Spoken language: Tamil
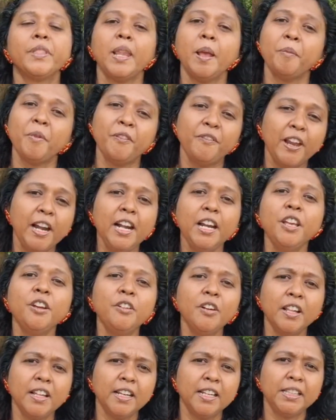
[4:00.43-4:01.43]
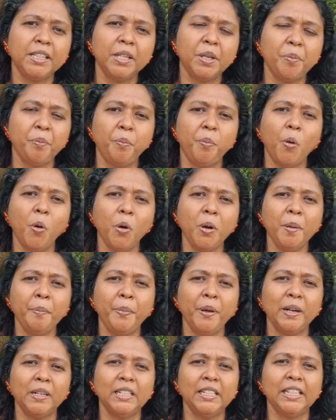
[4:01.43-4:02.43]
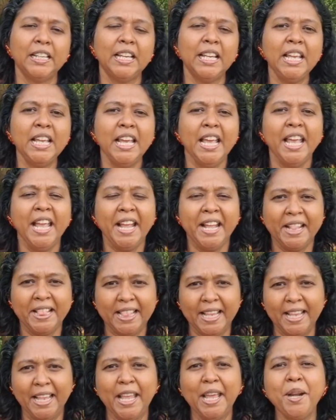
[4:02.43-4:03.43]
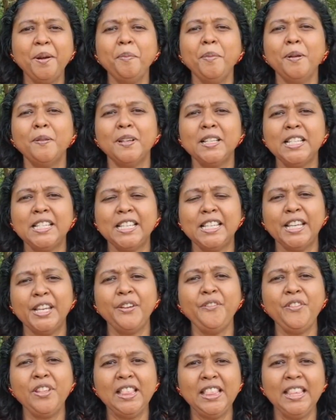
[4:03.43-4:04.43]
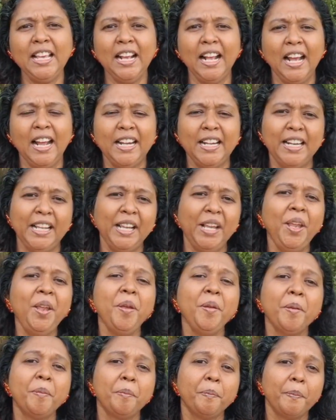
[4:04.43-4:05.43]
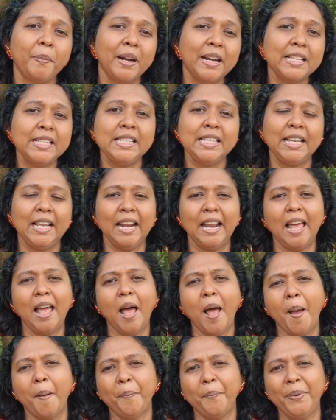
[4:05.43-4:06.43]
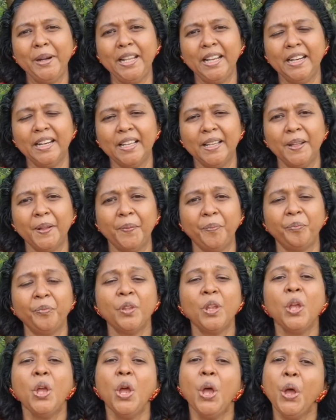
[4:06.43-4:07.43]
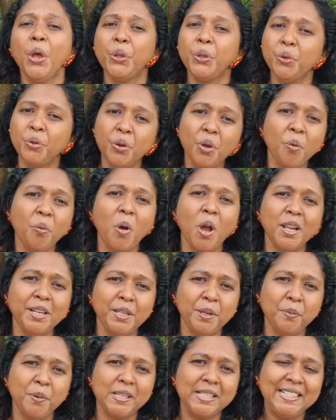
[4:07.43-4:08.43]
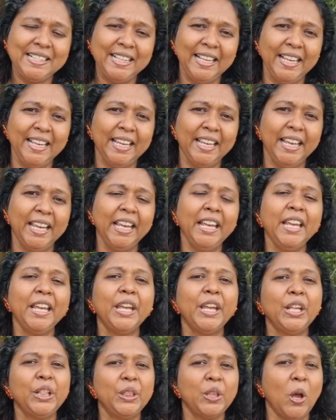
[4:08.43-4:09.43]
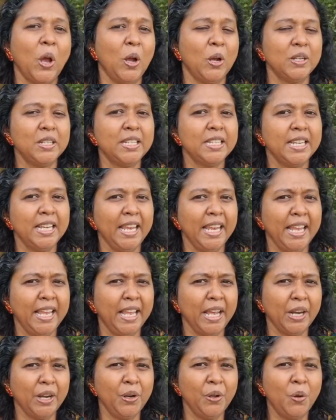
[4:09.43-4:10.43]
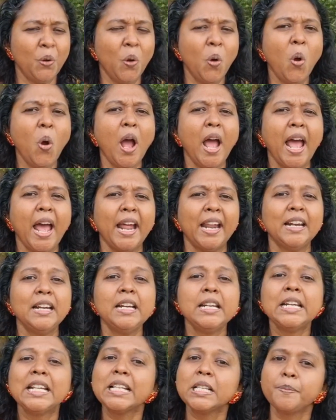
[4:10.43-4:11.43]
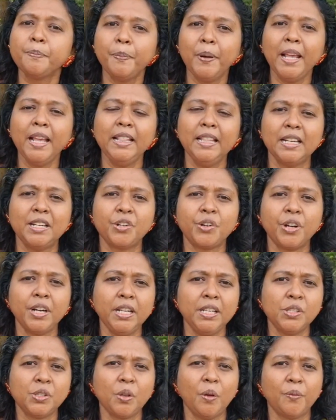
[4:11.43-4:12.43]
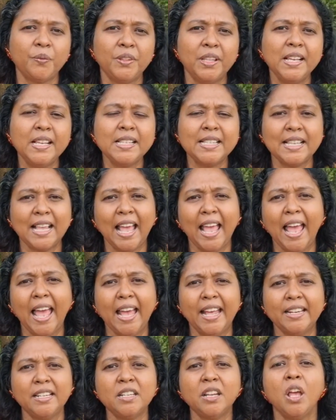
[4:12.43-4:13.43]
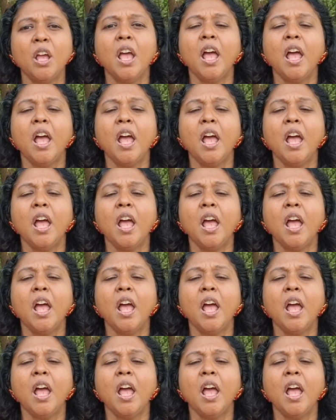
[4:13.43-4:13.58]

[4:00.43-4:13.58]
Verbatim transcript: நம்ம வெளி உலகத்துக்கு போன பிறகு இந்த எறும்பை வச்சு வித்தை காட்டி பிழைச்சிக்கலாம் அப்படின்னு You know what he was thinking? He thought he can go and display the tricks of this ant